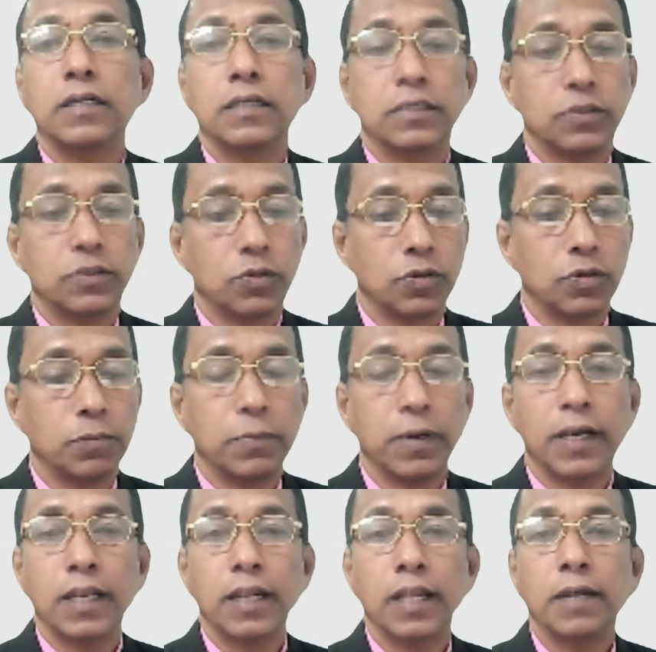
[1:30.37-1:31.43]
তো
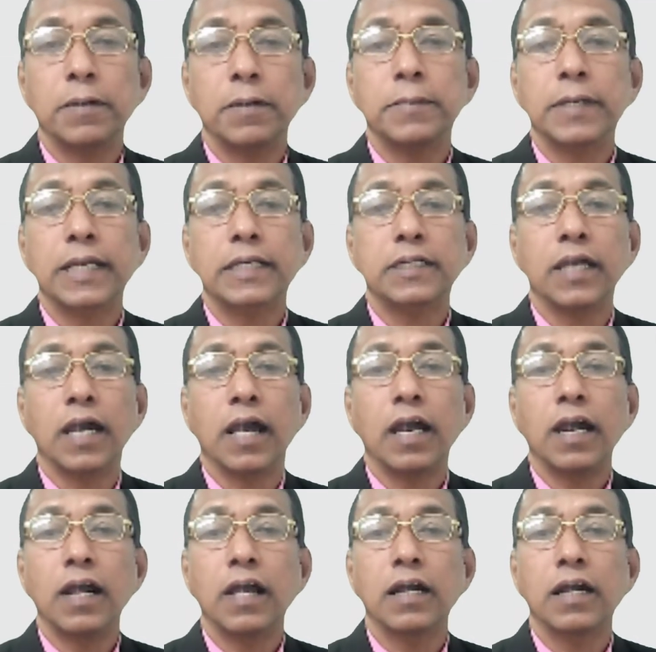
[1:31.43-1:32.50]
মানলাম আমি একটা
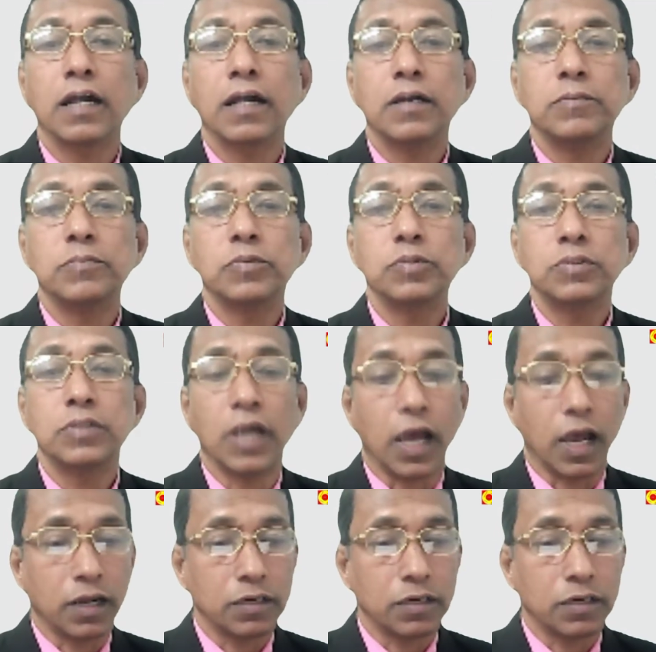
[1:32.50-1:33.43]
মুদ্রা